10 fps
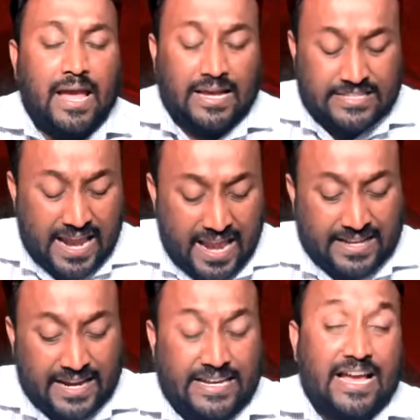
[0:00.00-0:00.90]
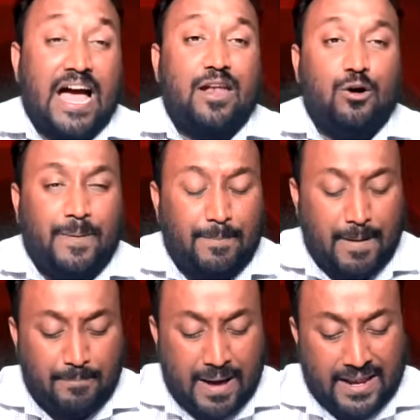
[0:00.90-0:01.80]
इसराइल के ठिकानों पर
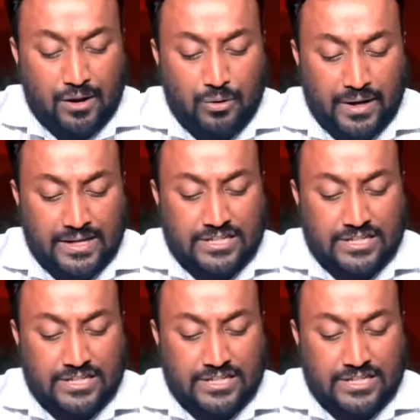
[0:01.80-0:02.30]
बमबारी हुई